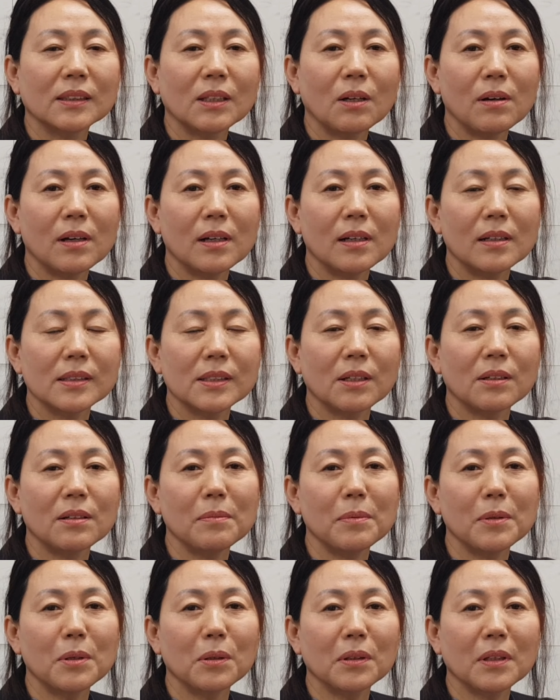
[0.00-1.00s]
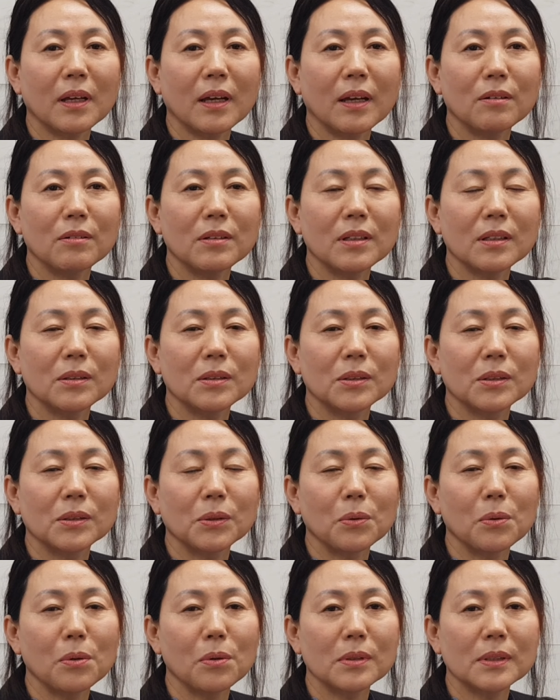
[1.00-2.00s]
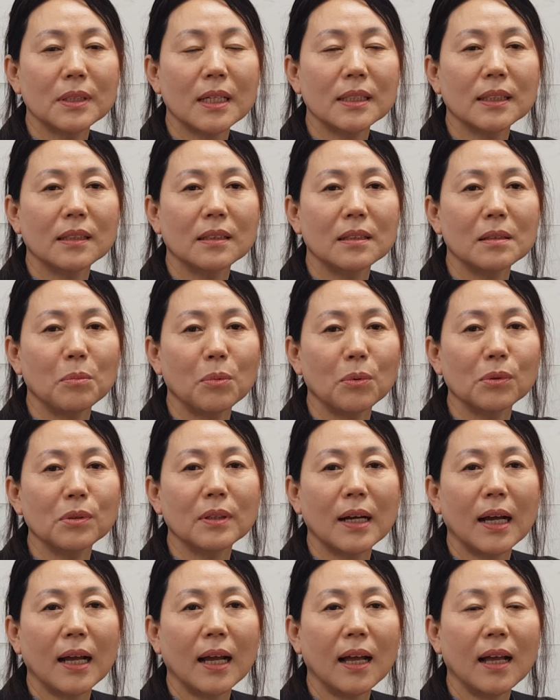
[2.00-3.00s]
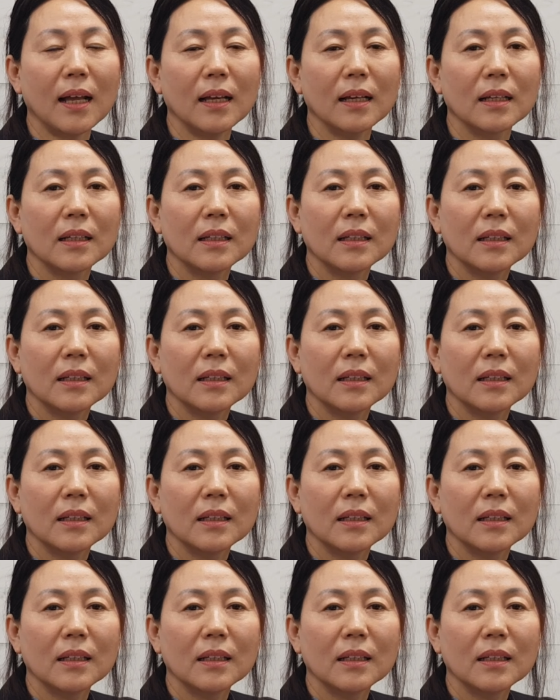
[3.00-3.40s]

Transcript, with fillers: 저, 저를 비롯하여 우리 종사자들 모두가